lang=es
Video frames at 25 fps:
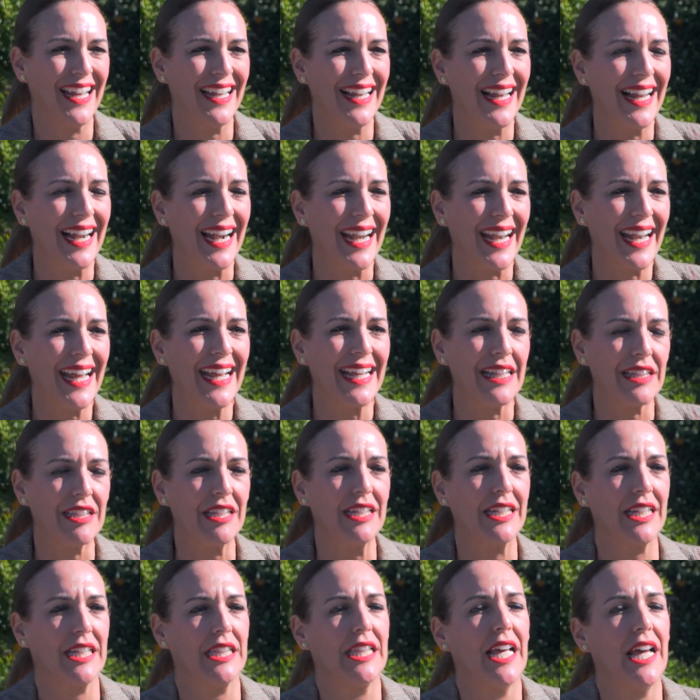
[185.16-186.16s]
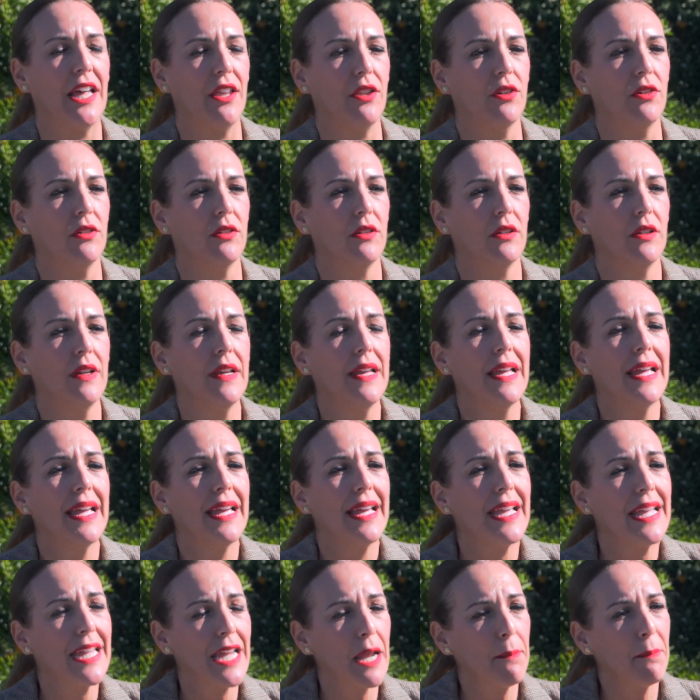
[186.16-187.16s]
en el reetiquetado
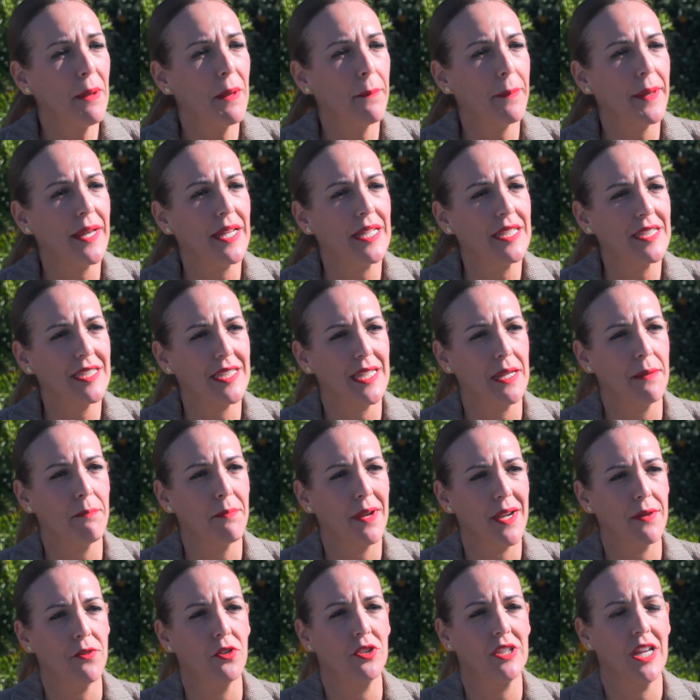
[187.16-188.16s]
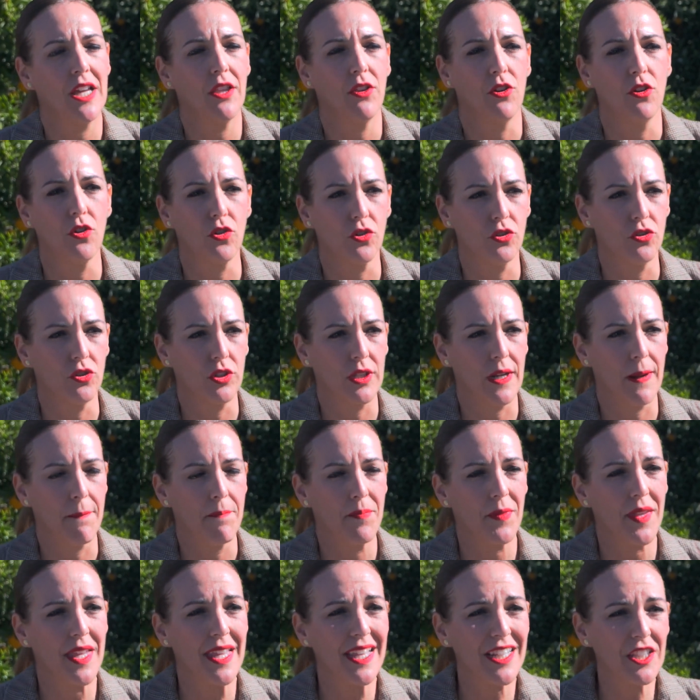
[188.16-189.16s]
y el PP siempre ha votado en contra.
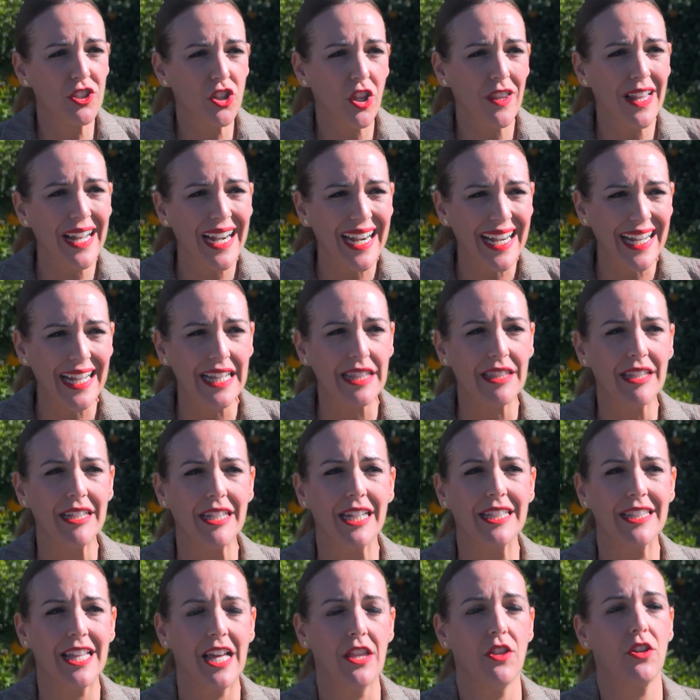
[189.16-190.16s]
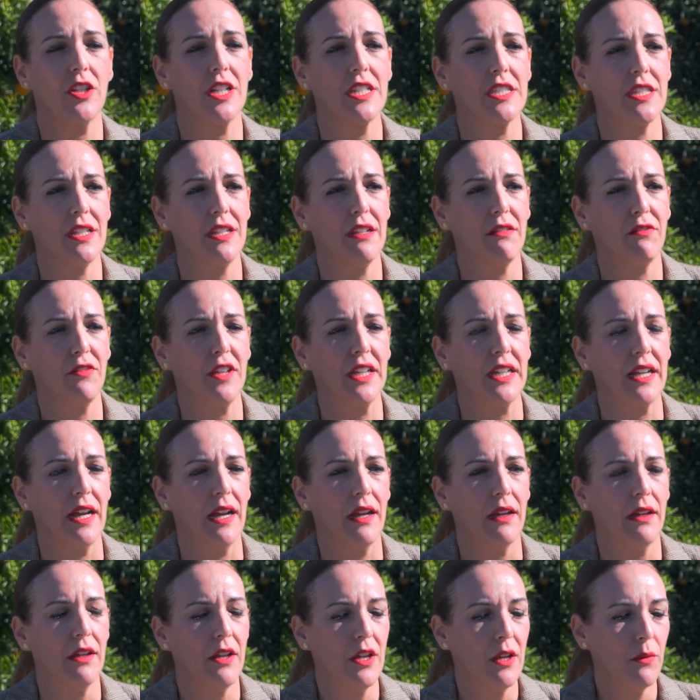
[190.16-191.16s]
¿Y esto del reetiquetado qué
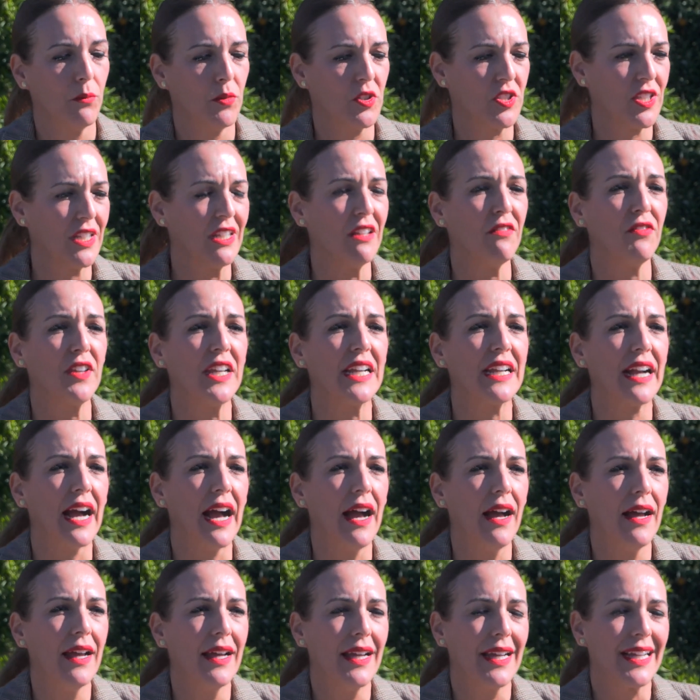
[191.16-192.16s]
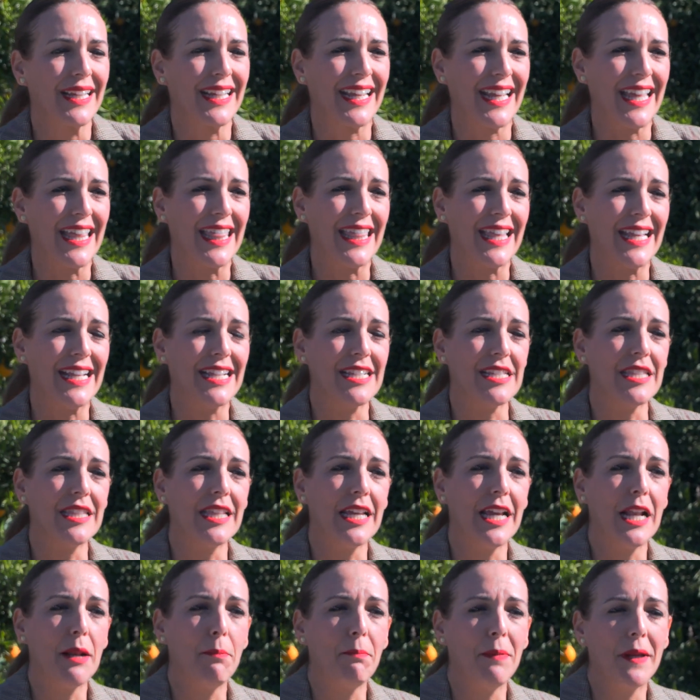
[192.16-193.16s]
significa? Pues significa que
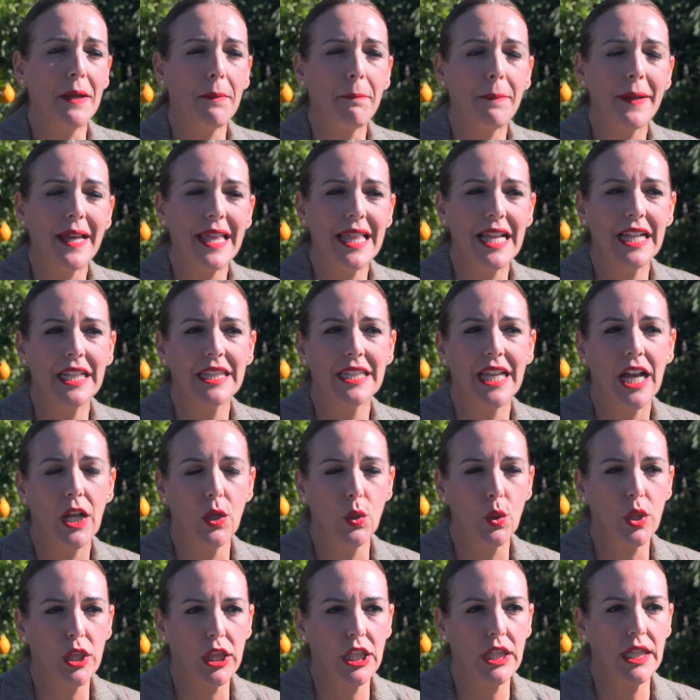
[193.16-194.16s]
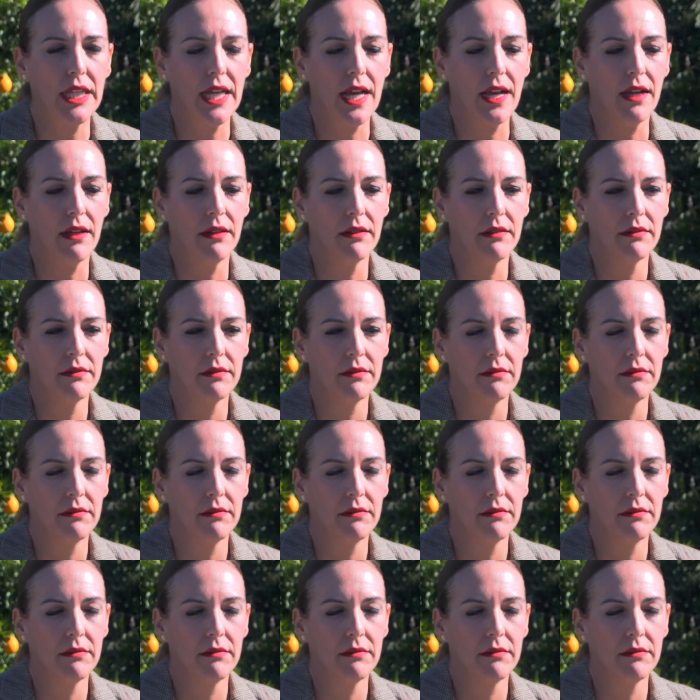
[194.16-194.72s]
desde el PP de Andalucía,